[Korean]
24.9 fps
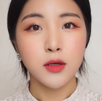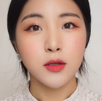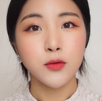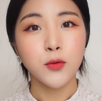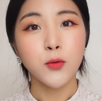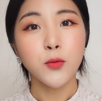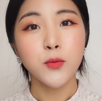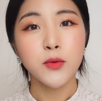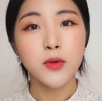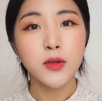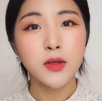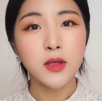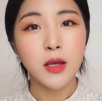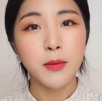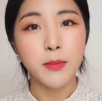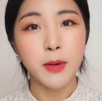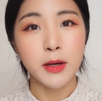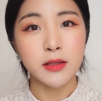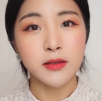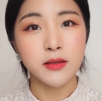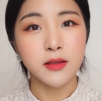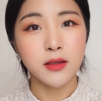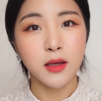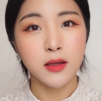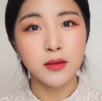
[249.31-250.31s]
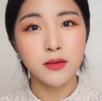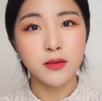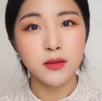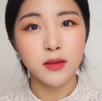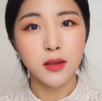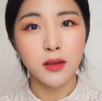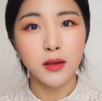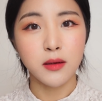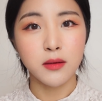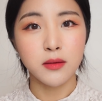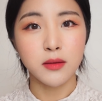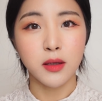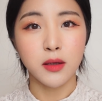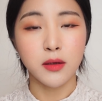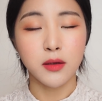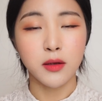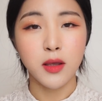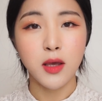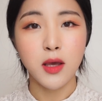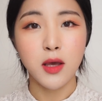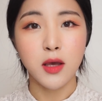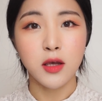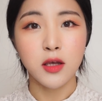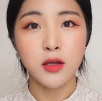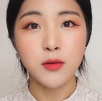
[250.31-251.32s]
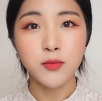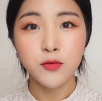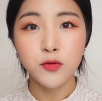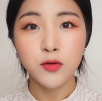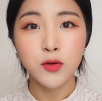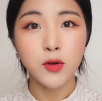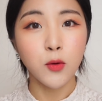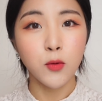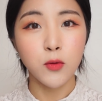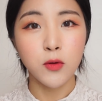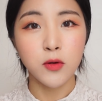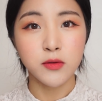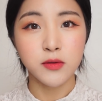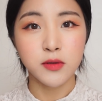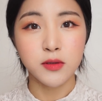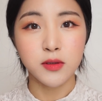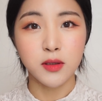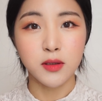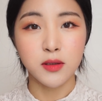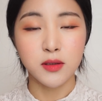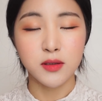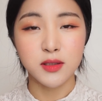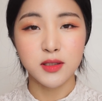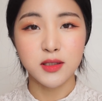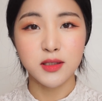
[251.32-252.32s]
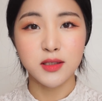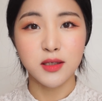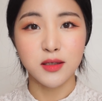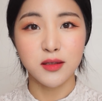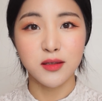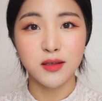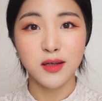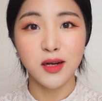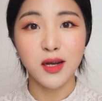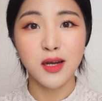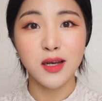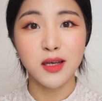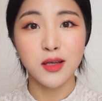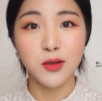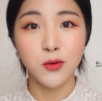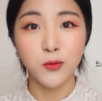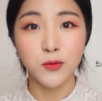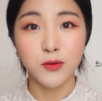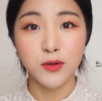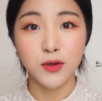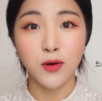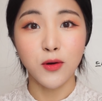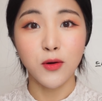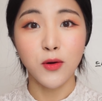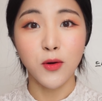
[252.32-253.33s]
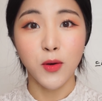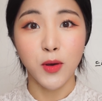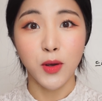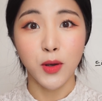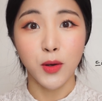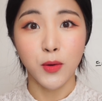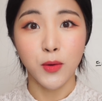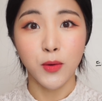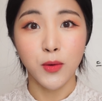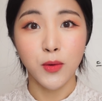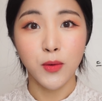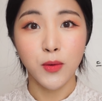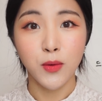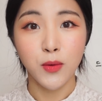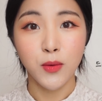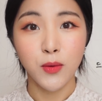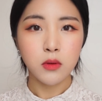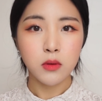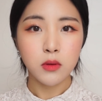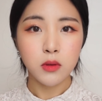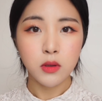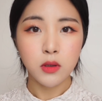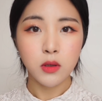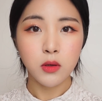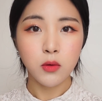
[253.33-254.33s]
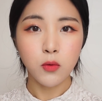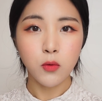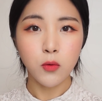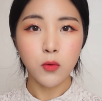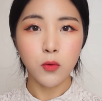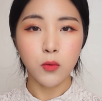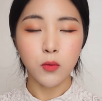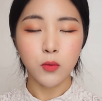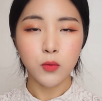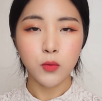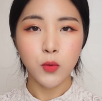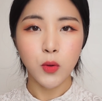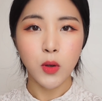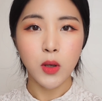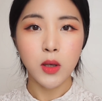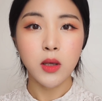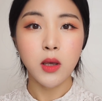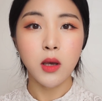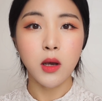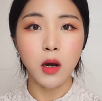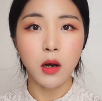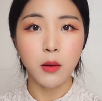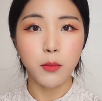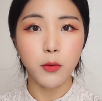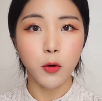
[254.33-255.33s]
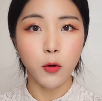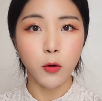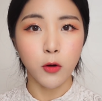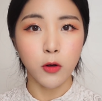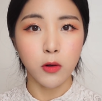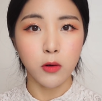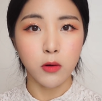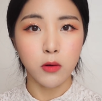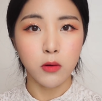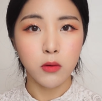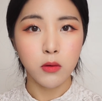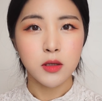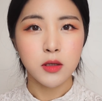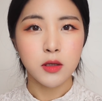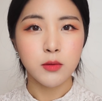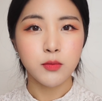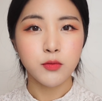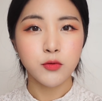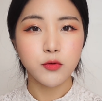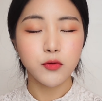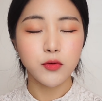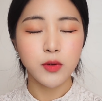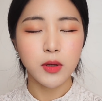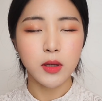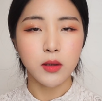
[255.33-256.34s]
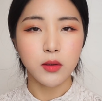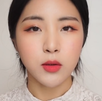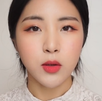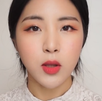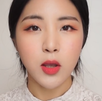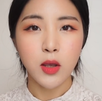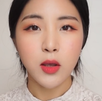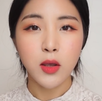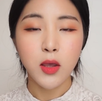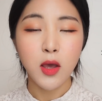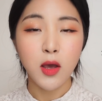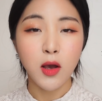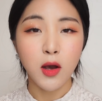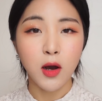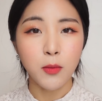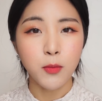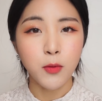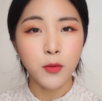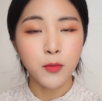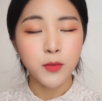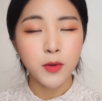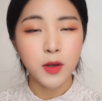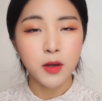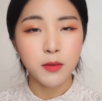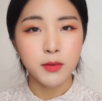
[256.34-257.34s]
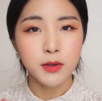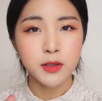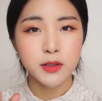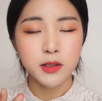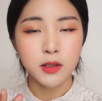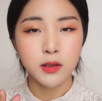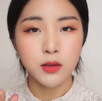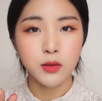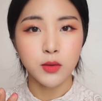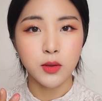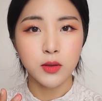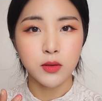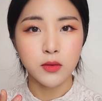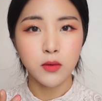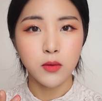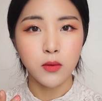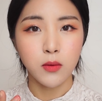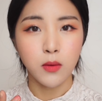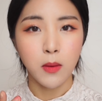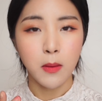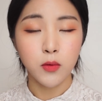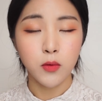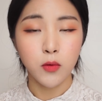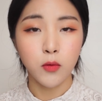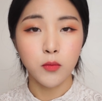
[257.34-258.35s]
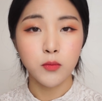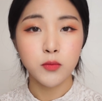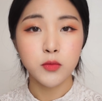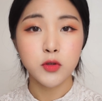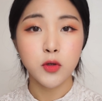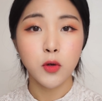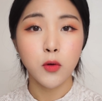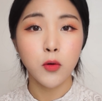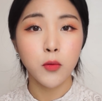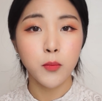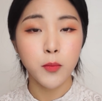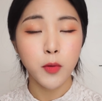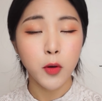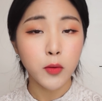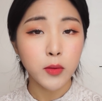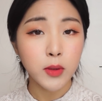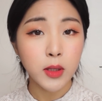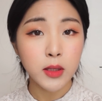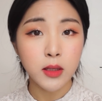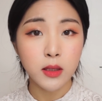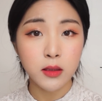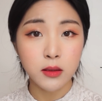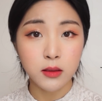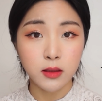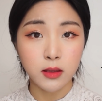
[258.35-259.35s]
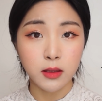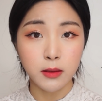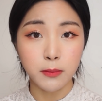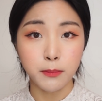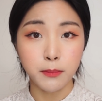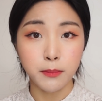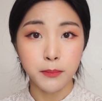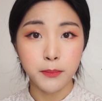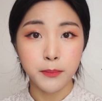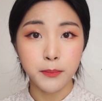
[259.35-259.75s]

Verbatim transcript: 손등에 발색했을 때랑은 다르게 입술에 올렸을 때는 진짜 드라이 로즈 컬러예요. 그리고 되게 가벼워요. 입술에 되게 가볍게 밀착이 돼서 엄청 편안한 느낌.